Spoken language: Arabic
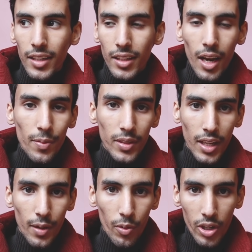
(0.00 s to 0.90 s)
فطلبت
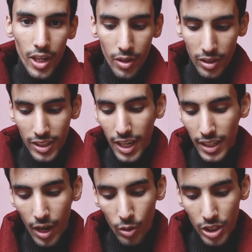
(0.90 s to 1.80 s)
آه، برجر
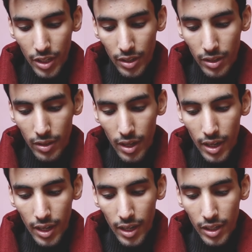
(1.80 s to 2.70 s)
سالتها اول شيء
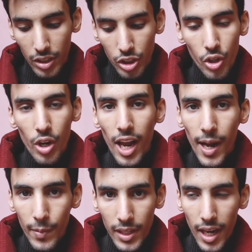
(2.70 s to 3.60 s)
آه، شنو
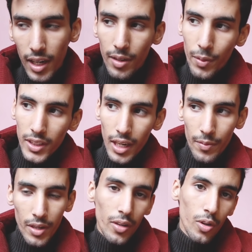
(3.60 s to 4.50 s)
اللحم اللي داخل بسال
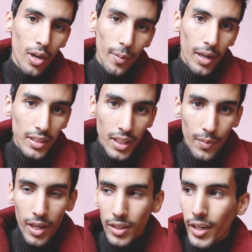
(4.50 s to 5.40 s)
يمكن يكون لحم خنزير
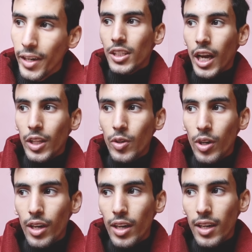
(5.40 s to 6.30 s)
ما ادري كانت
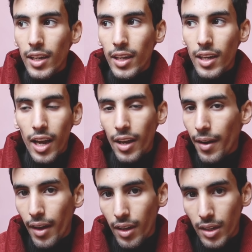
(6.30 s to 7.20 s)
تقول آه، لا
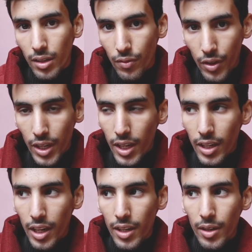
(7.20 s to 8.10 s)
احنا فيجن
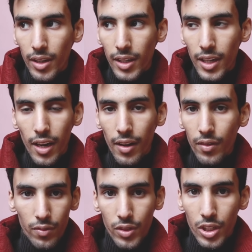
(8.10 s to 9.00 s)
يعني كله
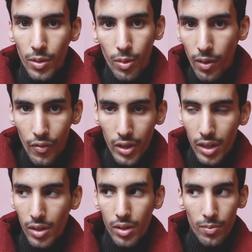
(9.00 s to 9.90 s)
فيجيتابل ما
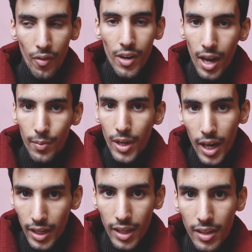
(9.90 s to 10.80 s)
في ما في لحم
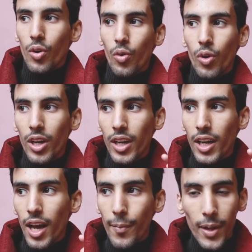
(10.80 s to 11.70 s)
نهائيا
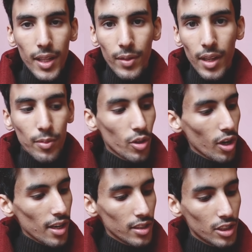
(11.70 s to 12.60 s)
وهم بعد ما طلبت
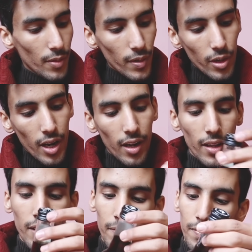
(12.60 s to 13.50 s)
كولا جابوا لي
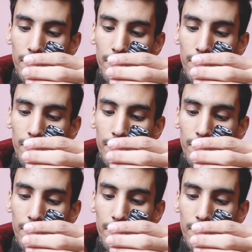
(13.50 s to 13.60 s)
هذا